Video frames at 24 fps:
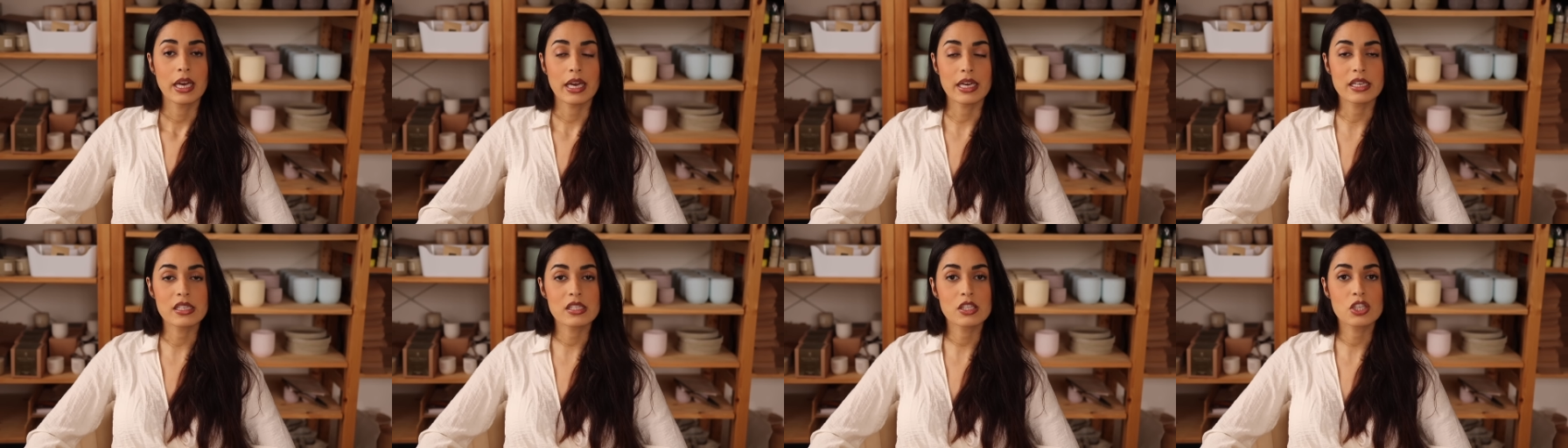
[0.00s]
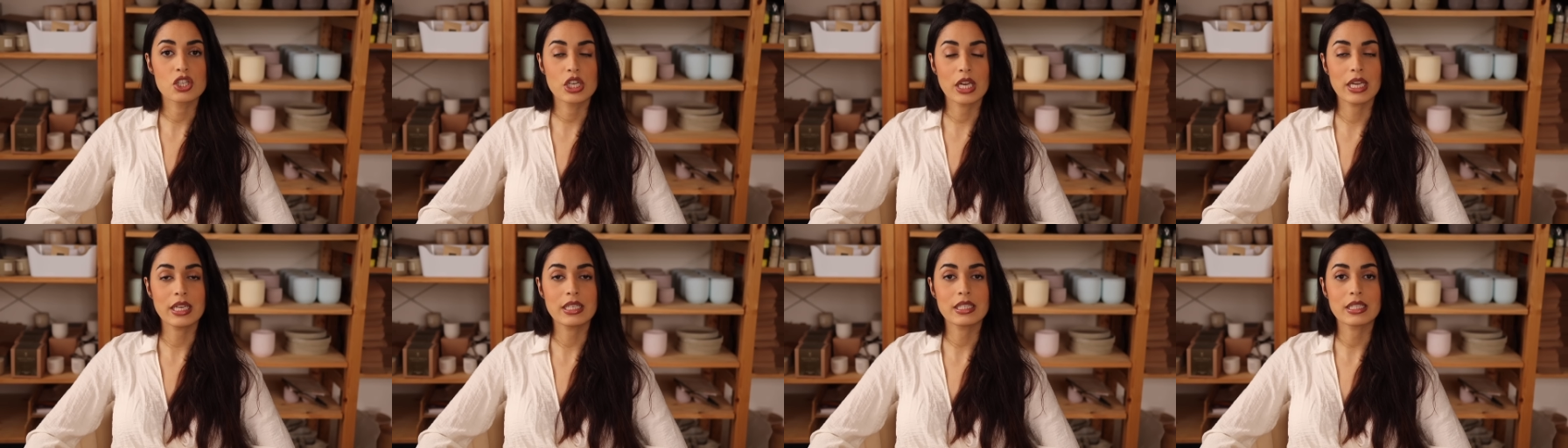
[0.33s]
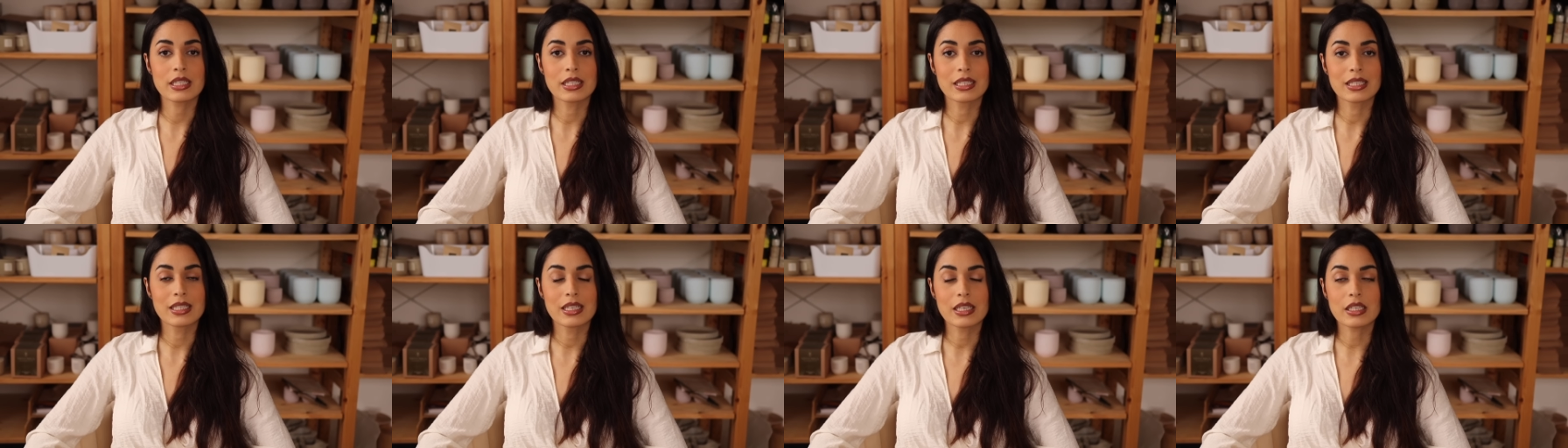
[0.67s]
Es steht
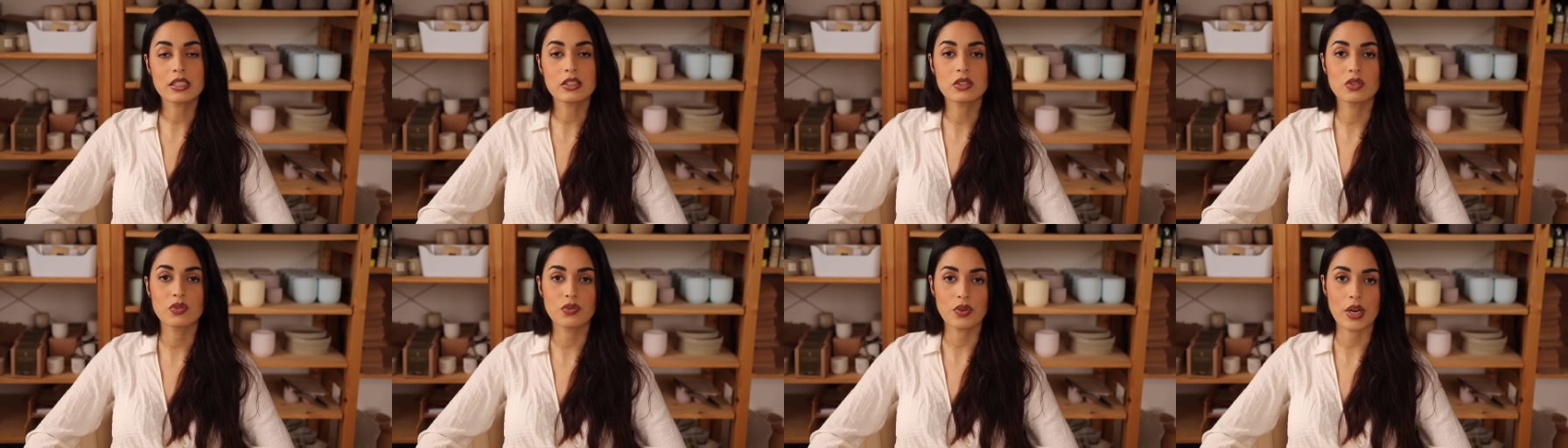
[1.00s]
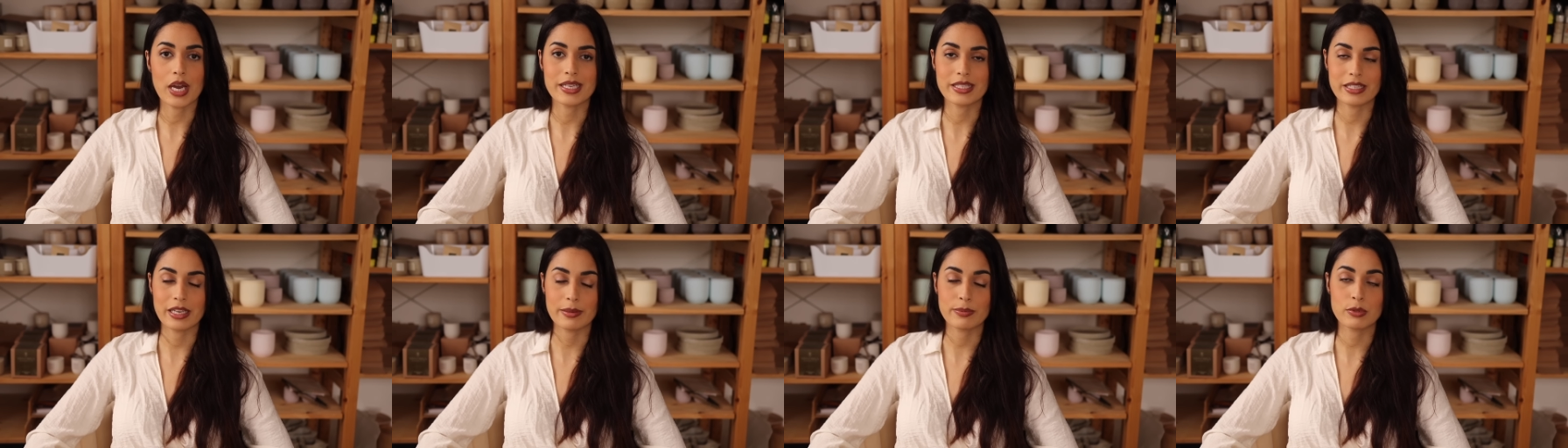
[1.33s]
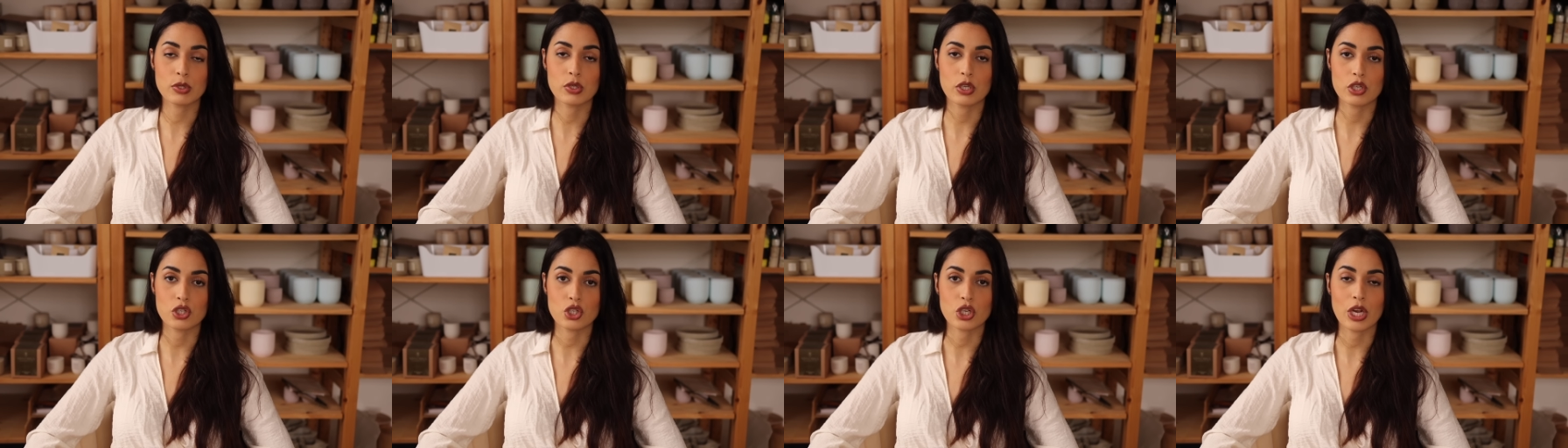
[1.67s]
ihnen nicht frei, selbst
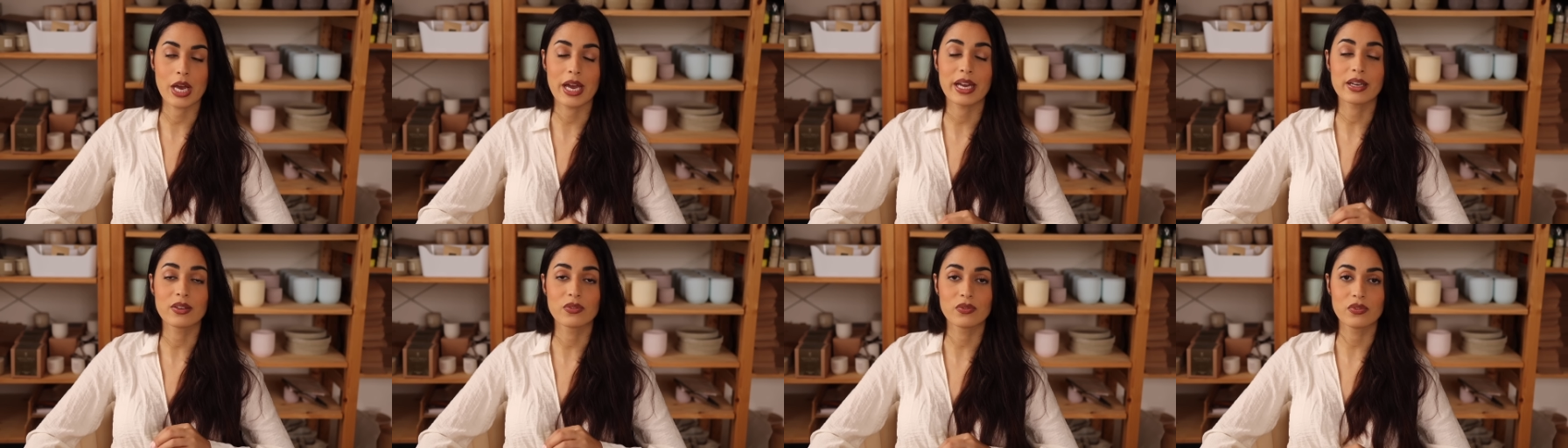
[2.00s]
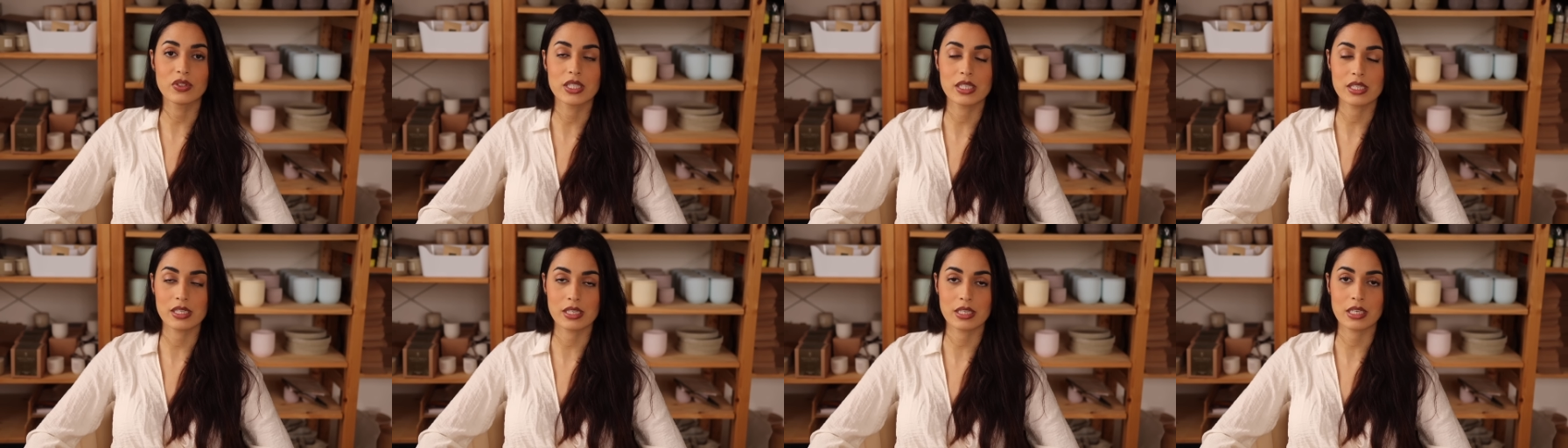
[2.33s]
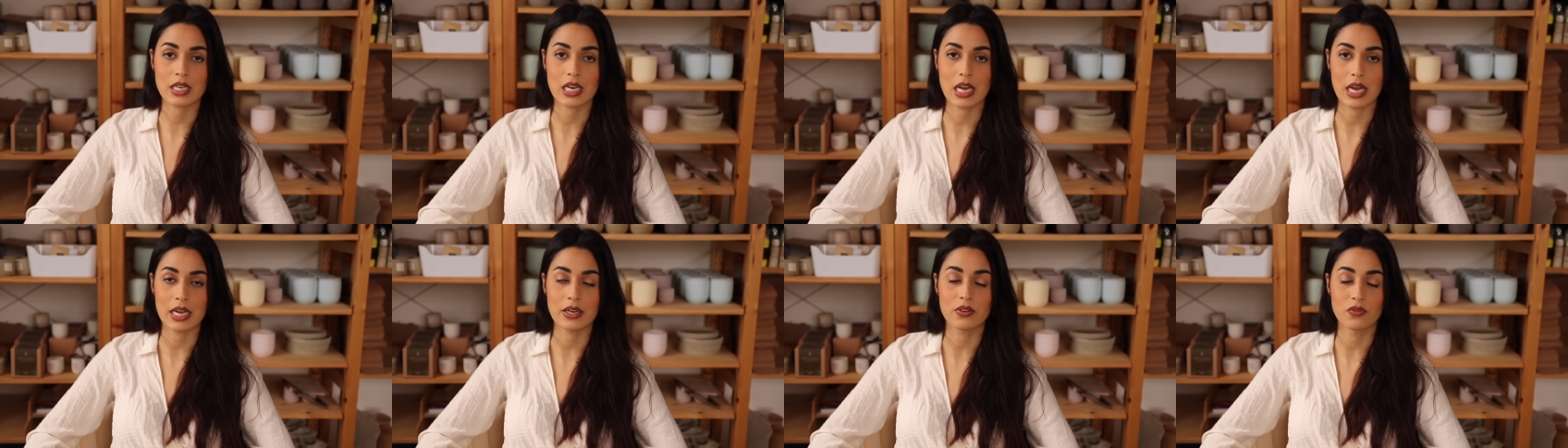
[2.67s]
zu entscheiden, wie sie sich
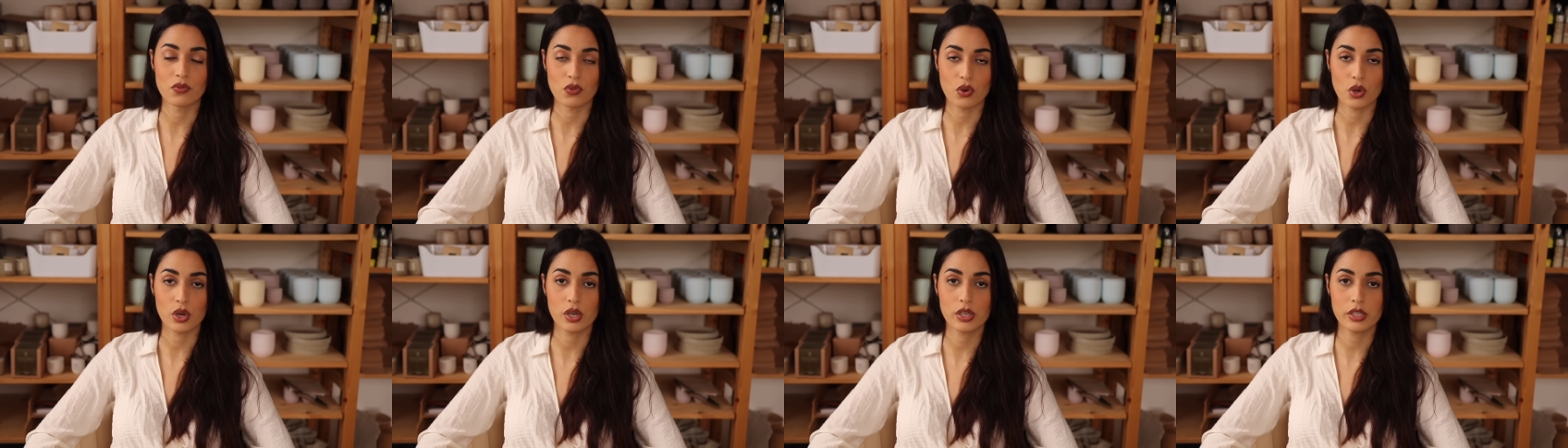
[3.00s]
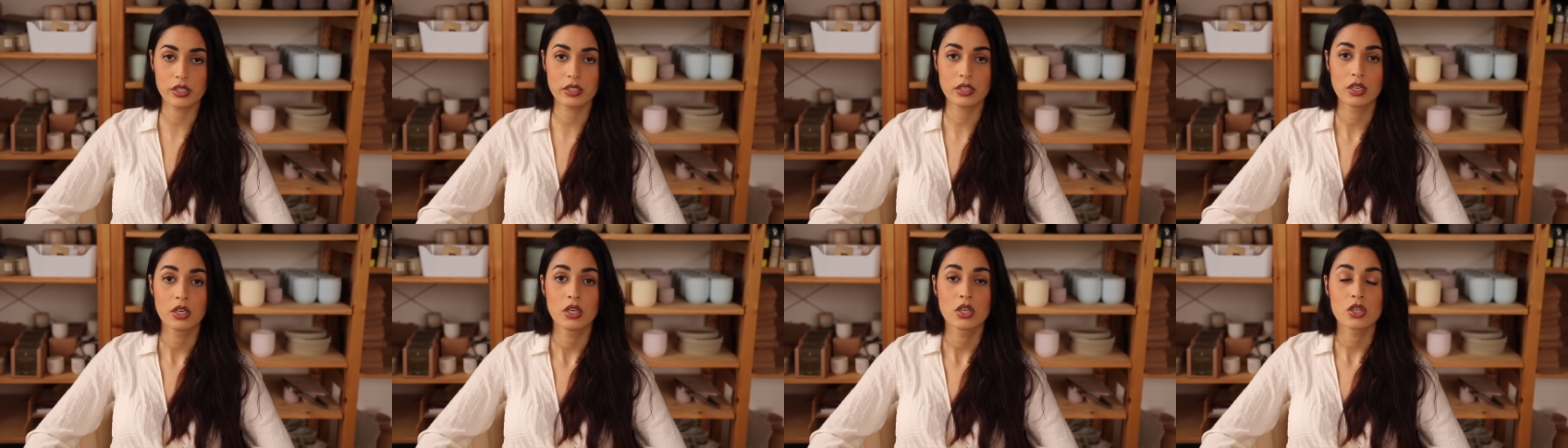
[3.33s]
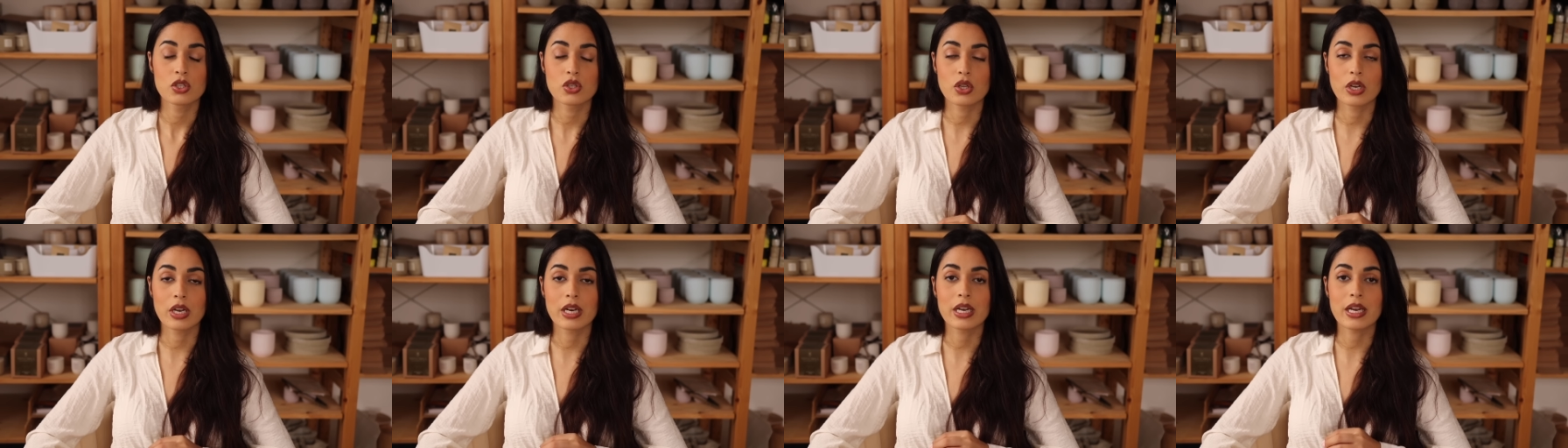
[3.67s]
kleiden wollen,
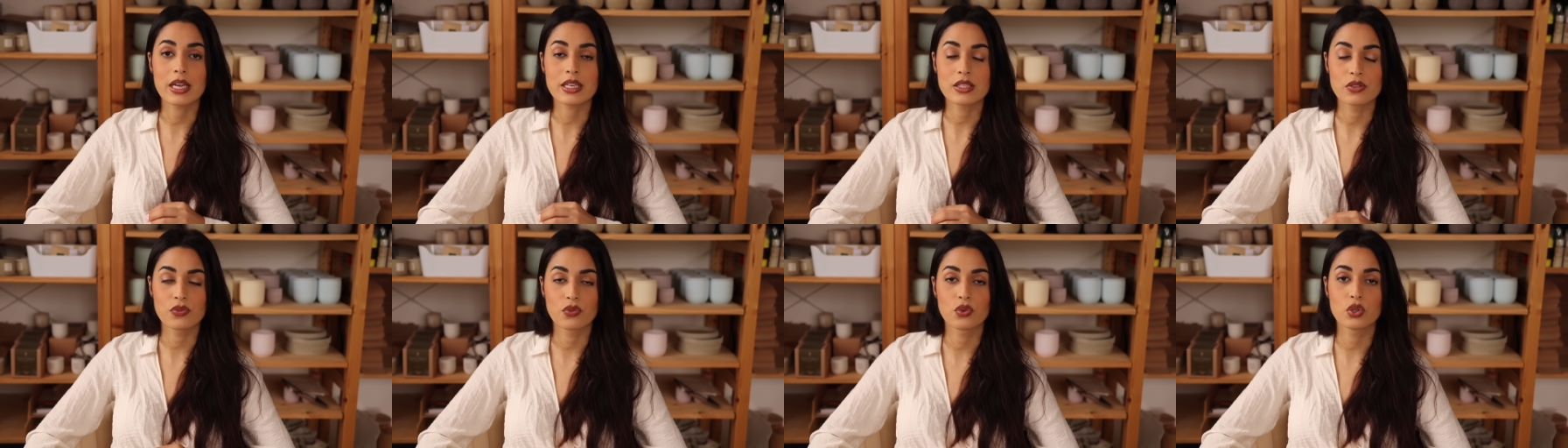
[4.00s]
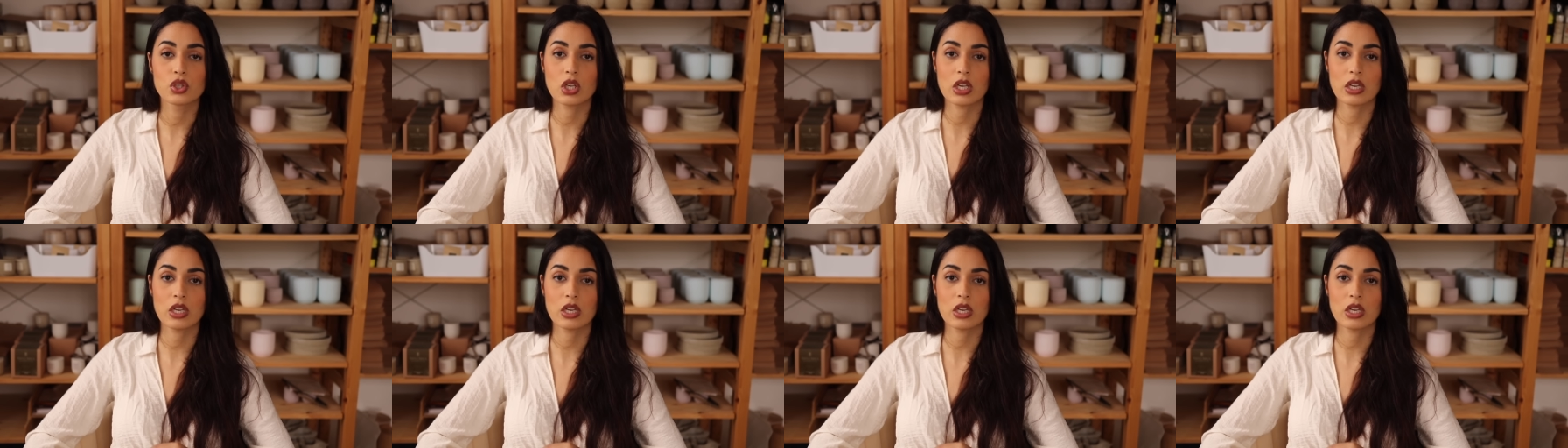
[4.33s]
sondern es wird